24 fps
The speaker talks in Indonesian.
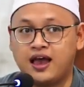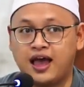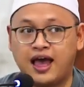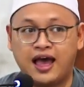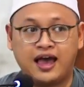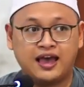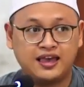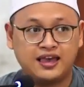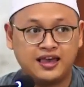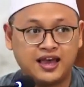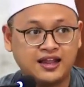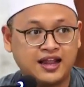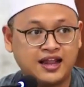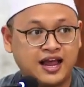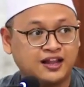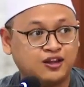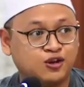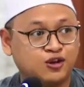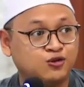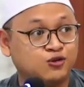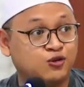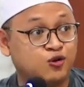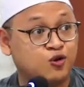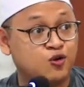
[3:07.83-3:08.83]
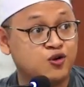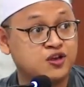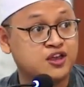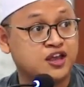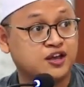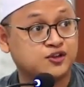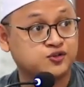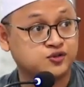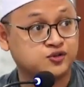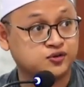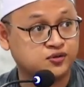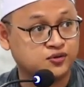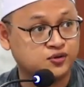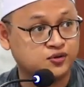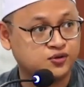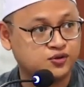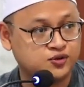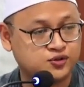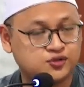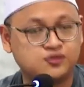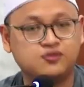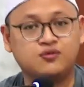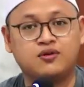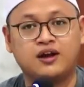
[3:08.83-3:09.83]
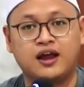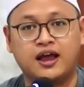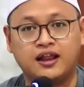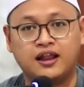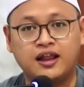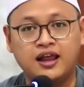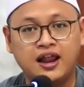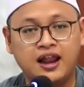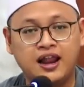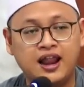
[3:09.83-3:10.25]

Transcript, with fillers: ayat atau turunnya surat.